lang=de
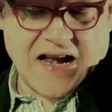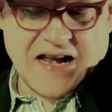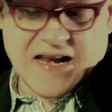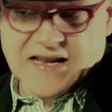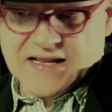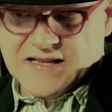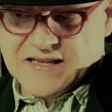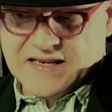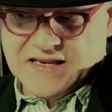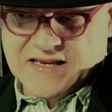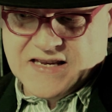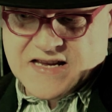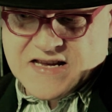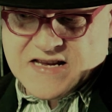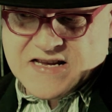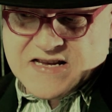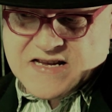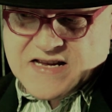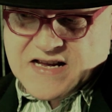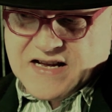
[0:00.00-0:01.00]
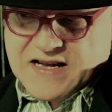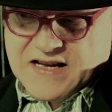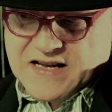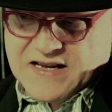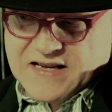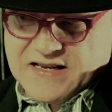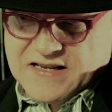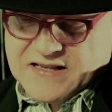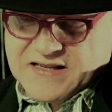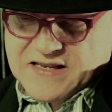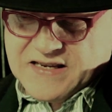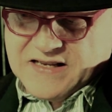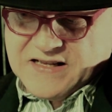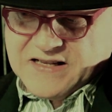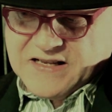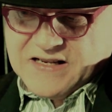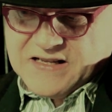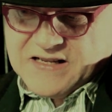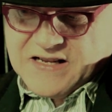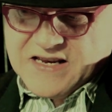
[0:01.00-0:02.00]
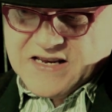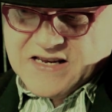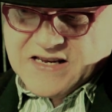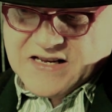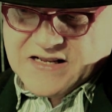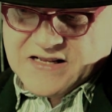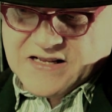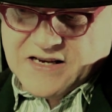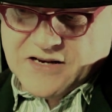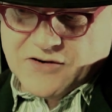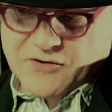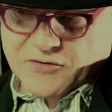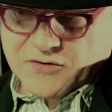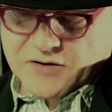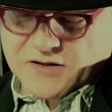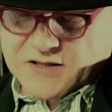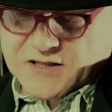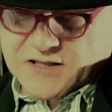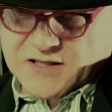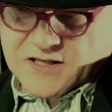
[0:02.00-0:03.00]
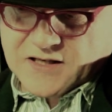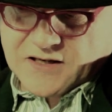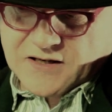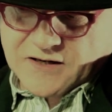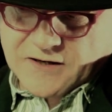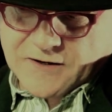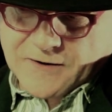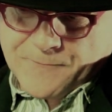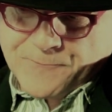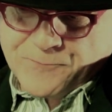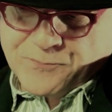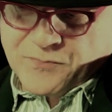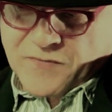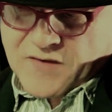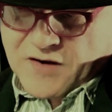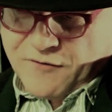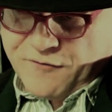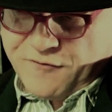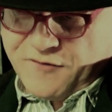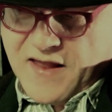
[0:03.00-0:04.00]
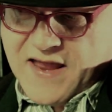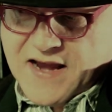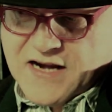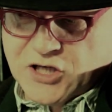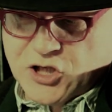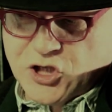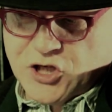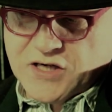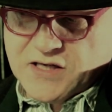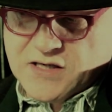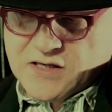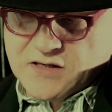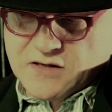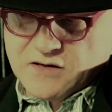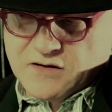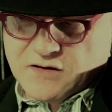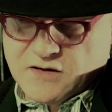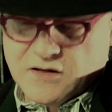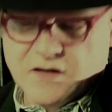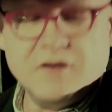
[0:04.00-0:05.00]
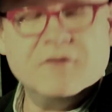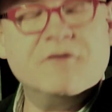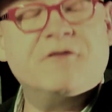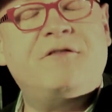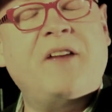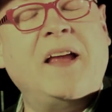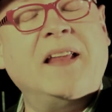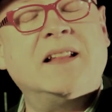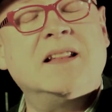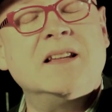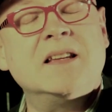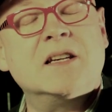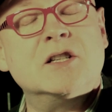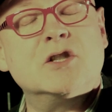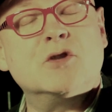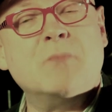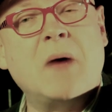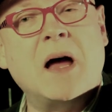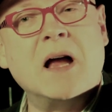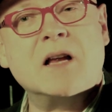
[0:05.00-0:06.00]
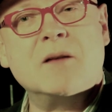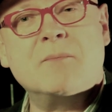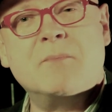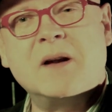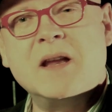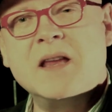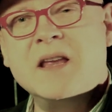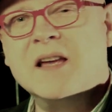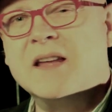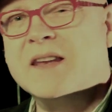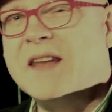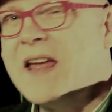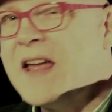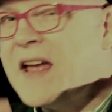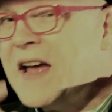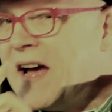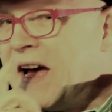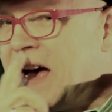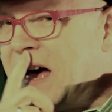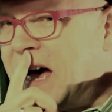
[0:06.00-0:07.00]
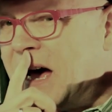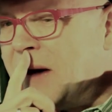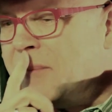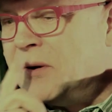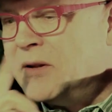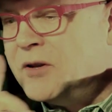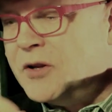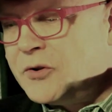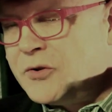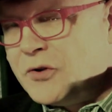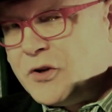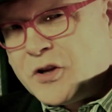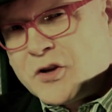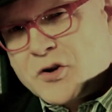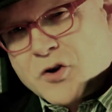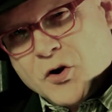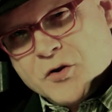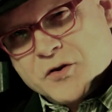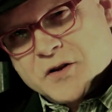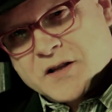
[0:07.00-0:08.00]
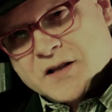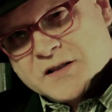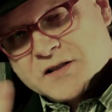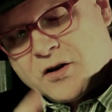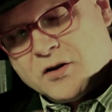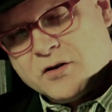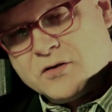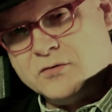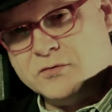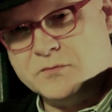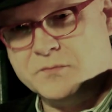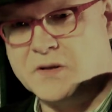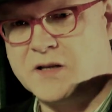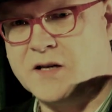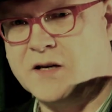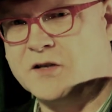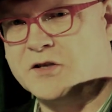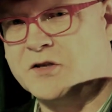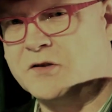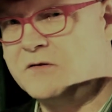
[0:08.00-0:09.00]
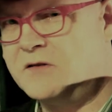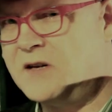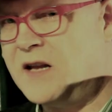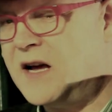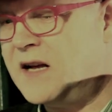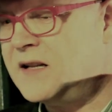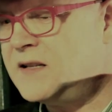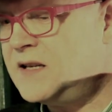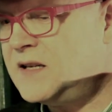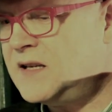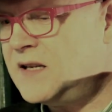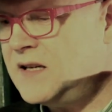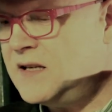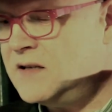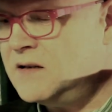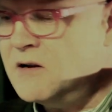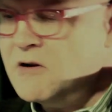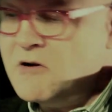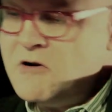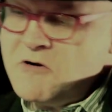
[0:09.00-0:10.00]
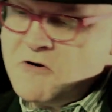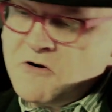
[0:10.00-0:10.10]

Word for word: alle die, äh, die, die Dinge, die uns äh, fleischigen, fetten Geschmack bringen. Aber natürlich könnte das auch gut mit einer Schokolade gehen